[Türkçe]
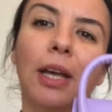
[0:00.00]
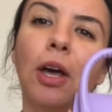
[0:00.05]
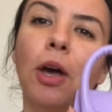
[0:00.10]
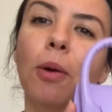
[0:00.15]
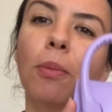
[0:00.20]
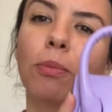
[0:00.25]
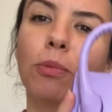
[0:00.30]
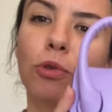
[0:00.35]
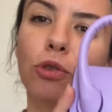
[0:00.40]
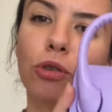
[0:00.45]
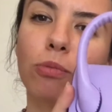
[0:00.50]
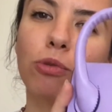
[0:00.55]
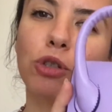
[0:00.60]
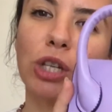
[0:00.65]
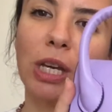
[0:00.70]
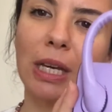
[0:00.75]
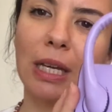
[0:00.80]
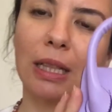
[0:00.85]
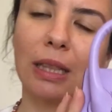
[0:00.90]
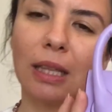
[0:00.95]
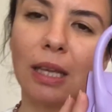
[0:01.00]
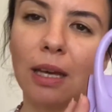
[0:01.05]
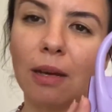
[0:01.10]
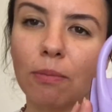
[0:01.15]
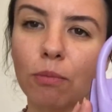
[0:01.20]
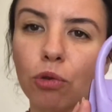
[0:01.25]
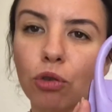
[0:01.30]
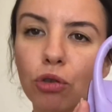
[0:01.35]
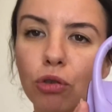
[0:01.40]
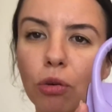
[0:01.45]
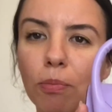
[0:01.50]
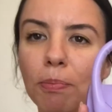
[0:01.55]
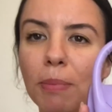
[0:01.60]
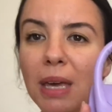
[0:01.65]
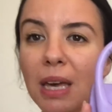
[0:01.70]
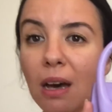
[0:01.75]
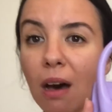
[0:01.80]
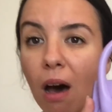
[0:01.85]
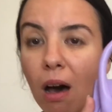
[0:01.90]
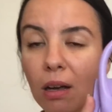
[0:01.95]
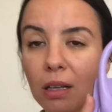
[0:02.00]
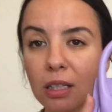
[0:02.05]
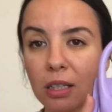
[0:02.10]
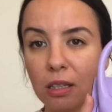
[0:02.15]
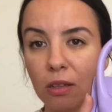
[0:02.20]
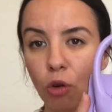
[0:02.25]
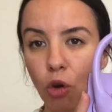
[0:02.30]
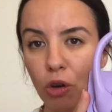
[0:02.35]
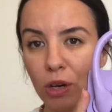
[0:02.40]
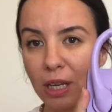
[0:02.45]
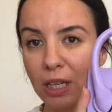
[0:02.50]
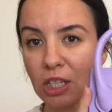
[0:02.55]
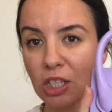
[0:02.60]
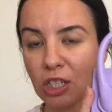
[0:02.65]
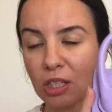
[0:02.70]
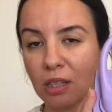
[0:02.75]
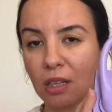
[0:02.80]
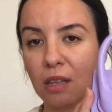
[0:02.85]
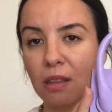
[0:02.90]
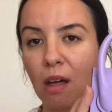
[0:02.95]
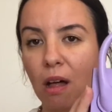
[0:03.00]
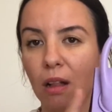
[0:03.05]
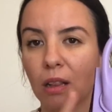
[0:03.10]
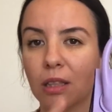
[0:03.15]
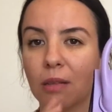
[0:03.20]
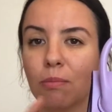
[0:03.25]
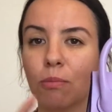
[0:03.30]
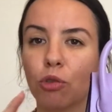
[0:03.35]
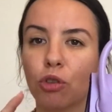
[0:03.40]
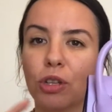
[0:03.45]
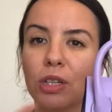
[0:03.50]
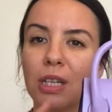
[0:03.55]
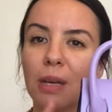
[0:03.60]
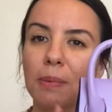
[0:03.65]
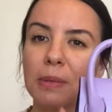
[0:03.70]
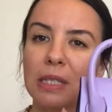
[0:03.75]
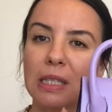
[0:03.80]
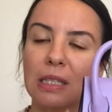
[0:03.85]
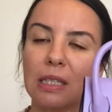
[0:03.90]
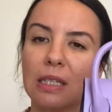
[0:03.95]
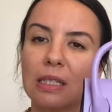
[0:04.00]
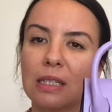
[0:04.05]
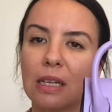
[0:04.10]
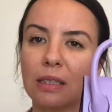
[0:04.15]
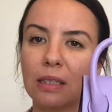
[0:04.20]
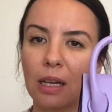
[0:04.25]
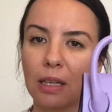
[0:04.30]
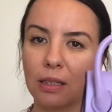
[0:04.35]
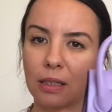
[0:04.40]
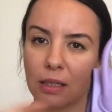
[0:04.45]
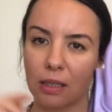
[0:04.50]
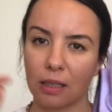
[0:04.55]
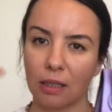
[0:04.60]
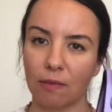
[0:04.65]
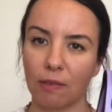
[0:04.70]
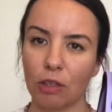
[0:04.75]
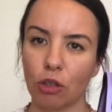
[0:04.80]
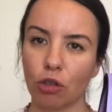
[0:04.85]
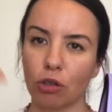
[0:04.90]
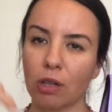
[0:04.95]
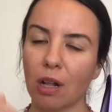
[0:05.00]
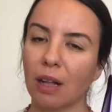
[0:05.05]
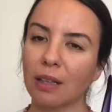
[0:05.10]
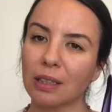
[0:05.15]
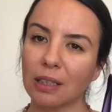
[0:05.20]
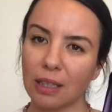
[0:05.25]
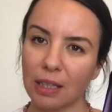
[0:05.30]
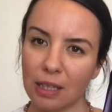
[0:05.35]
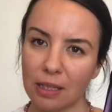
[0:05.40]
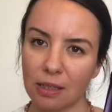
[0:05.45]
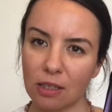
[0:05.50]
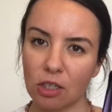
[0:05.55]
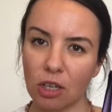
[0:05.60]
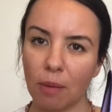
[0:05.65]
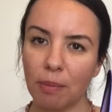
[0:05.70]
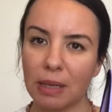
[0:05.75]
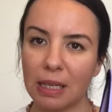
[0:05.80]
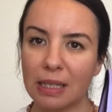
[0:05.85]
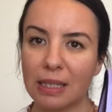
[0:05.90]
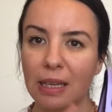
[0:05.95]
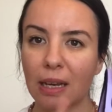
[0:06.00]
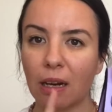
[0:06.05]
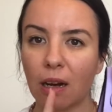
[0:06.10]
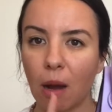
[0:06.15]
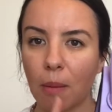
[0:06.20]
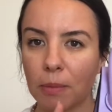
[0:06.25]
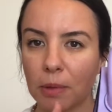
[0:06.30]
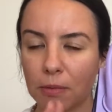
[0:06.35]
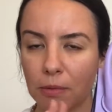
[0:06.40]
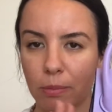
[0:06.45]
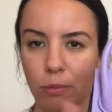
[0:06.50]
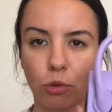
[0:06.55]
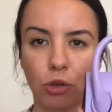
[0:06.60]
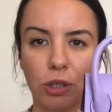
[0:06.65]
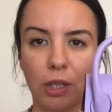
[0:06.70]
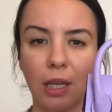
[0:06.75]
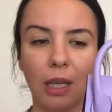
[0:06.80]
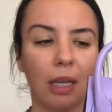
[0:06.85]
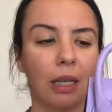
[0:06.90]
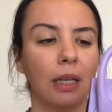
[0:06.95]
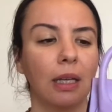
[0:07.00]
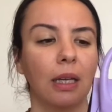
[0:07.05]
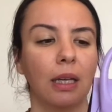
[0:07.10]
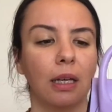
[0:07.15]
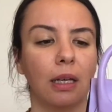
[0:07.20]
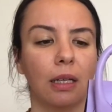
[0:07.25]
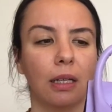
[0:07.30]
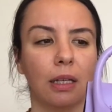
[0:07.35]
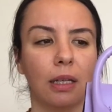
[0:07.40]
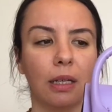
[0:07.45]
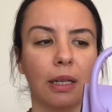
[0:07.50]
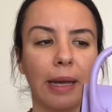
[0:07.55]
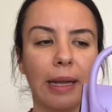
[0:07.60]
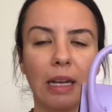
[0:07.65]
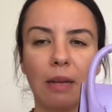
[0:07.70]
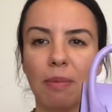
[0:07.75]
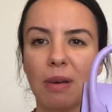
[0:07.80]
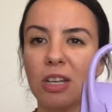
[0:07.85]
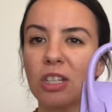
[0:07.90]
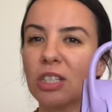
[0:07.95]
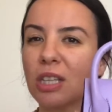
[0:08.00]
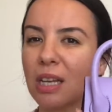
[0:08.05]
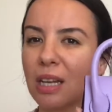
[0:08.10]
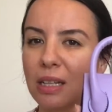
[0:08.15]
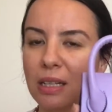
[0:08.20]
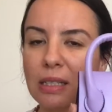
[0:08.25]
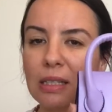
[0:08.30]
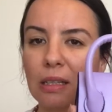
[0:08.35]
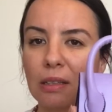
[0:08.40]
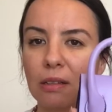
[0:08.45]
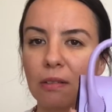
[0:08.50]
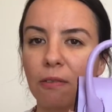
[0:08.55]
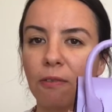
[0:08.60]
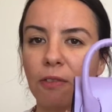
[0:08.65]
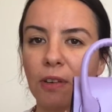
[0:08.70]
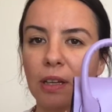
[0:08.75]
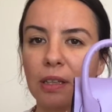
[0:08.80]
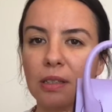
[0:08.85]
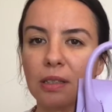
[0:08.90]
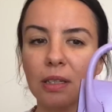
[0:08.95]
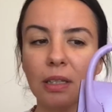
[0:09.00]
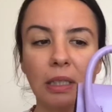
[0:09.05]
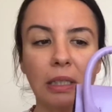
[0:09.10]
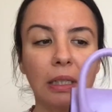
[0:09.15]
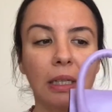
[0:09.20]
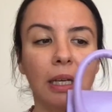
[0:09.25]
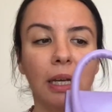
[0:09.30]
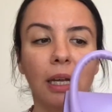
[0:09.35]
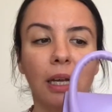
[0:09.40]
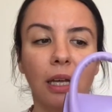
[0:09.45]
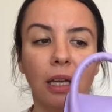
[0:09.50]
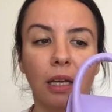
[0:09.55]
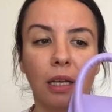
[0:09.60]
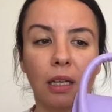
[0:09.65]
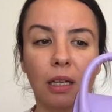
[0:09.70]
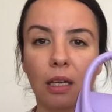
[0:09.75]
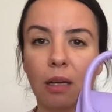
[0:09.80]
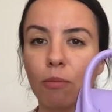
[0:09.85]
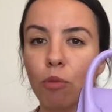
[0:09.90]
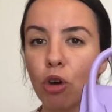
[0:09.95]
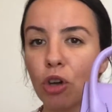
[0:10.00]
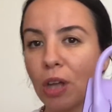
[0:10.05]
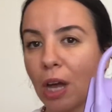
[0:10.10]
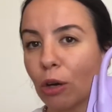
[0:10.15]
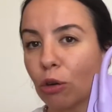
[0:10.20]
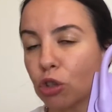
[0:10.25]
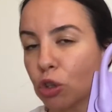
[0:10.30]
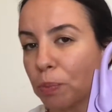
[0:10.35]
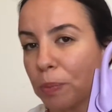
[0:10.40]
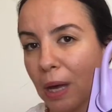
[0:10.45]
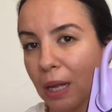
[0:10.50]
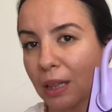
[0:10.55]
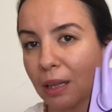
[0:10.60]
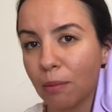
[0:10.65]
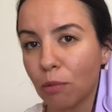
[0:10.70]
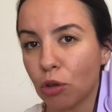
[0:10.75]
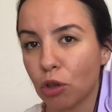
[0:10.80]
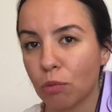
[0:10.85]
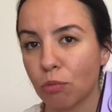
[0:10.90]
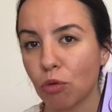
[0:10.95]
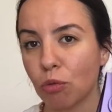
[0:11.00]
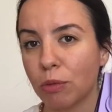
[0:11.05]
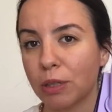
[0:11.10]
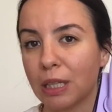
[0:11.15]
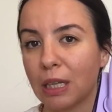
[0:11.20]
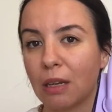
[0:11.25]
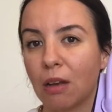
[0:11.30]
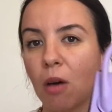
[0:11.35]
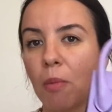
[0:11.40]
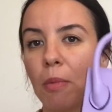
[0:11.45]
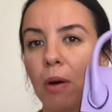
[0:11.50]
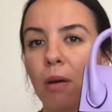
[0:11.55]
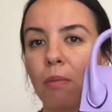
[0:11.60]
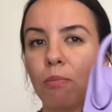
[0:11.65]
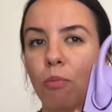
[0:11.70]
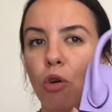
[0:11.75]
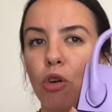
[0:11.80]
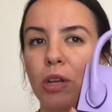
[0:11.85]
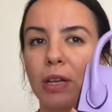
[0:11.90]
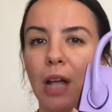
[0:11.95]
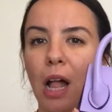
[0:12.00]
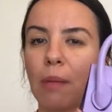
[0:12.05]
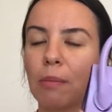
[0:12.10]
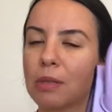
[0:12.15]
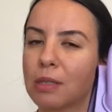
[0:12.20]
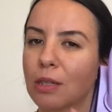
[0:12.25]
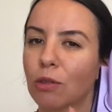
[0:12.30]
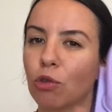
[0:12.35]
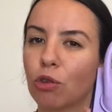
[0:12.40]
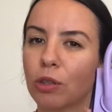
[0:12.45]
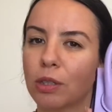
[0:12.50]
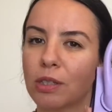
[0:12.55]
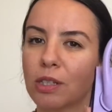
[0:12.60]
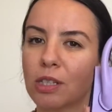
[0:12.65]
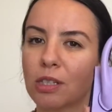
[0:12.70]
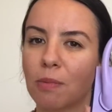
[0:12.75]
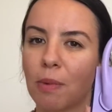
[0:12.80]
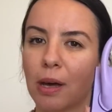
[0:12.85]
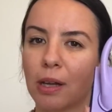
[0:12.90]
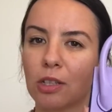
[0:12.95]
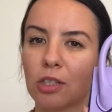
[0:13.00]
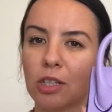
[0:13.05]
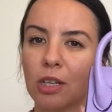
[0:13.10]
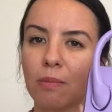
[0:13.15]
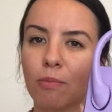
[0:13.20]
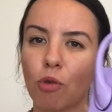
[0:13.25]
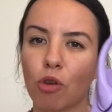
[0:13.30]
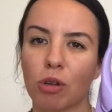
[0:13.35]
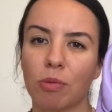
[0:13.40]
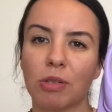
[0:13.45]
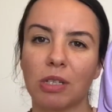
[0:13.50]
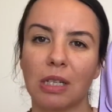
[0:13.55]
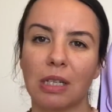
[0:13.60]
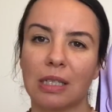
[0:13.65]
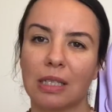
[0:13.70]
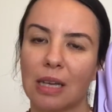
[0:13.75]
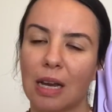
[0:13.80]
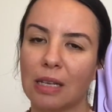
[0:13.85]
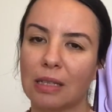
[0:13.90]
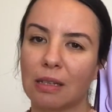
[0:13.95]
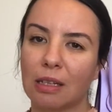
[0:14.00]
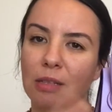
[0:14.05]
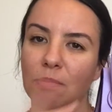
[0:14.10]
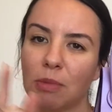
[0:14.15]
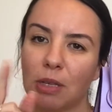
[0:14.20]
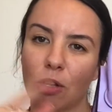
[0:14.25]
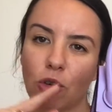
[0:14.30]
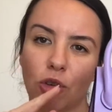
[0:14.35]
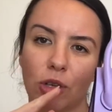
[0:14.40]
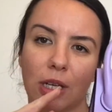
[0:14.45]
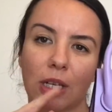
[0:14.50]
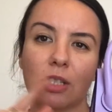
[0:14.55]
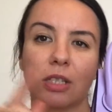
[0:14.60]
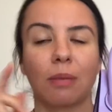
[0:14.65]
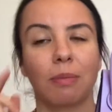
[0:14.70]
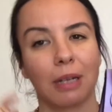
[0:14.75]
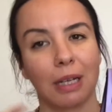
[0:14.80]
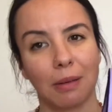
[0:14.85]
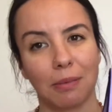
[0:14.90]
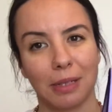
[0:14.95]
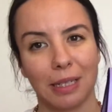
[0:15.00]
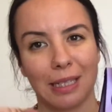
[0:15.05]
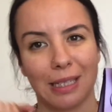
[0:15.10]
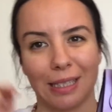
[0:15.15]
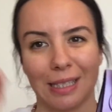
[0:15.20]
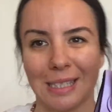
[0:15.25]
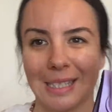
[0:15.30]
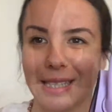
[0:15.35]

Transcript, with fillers: Bunu bu şekilde, bunu Mia Collection'dan aldım. Bunların hepsini zaten e, videonun altında yazacağım. Instagram'da bir butik. E, 55 TL'di sanırım fiyatı. E, bu kadar küçük beklemiyordum bu modeli ama böyle gelmese kullanışlı bence. Böyle bir şey isterseniz Mia Collection'a bakabilirsiniz.